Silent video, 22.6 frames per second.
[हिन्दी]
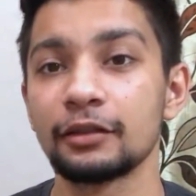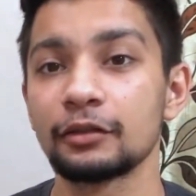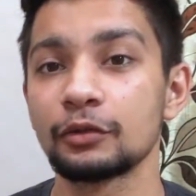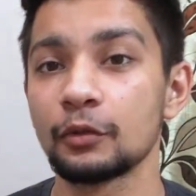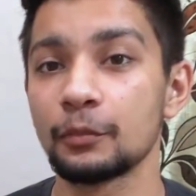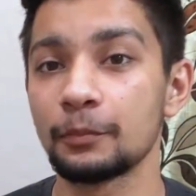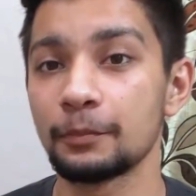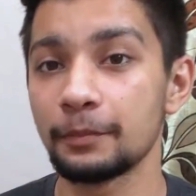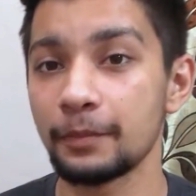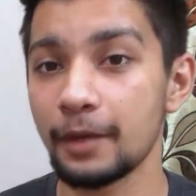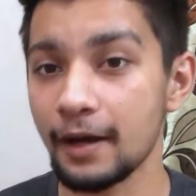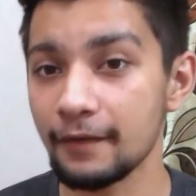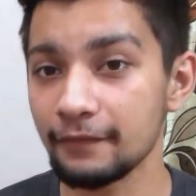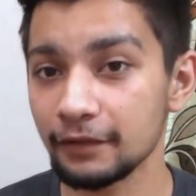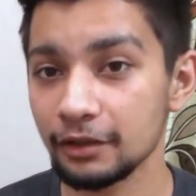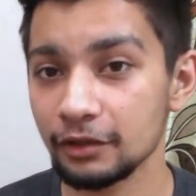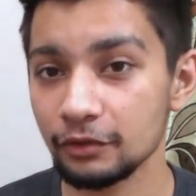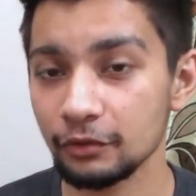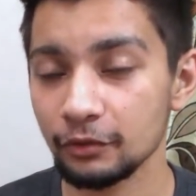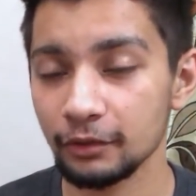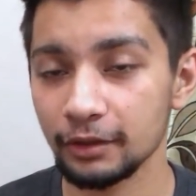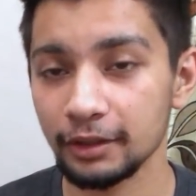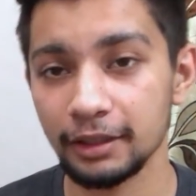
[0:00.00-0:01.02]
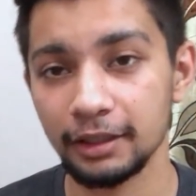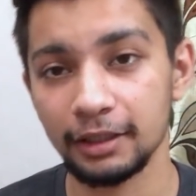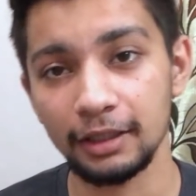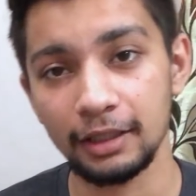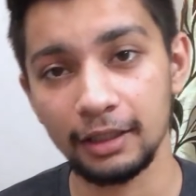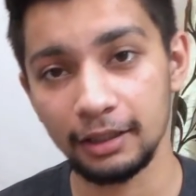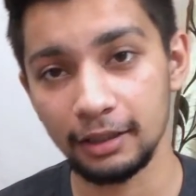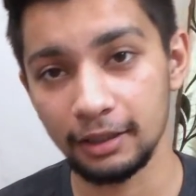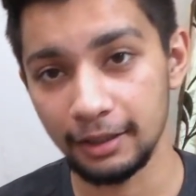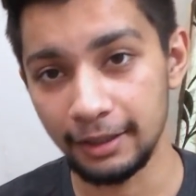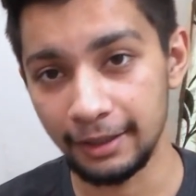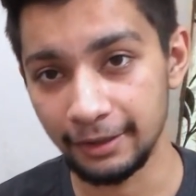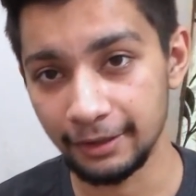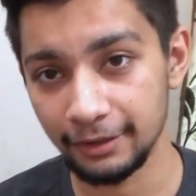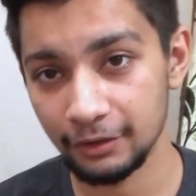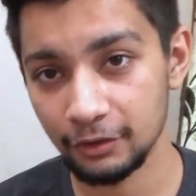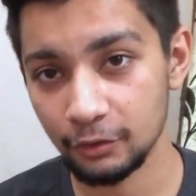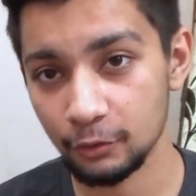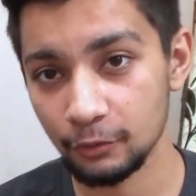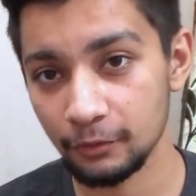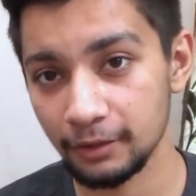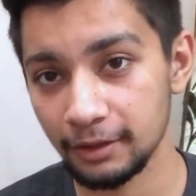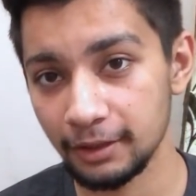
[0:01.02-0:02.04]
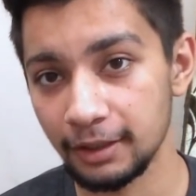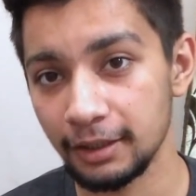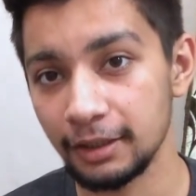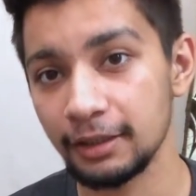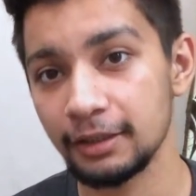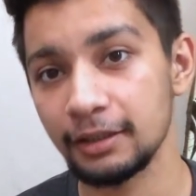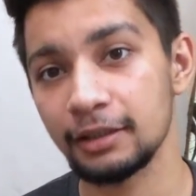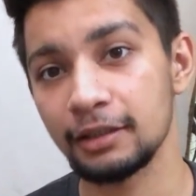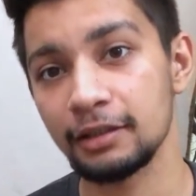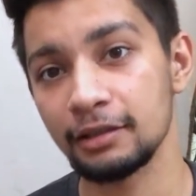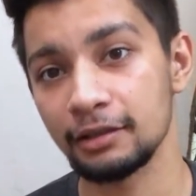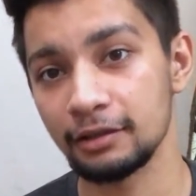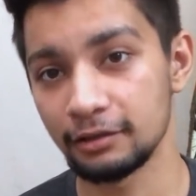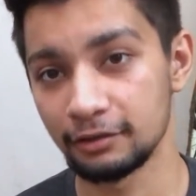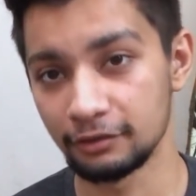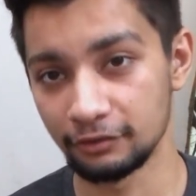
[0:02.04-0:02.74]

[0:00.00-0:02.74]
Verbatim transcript: तो पावर जो है एन एस टू हंड्रेड की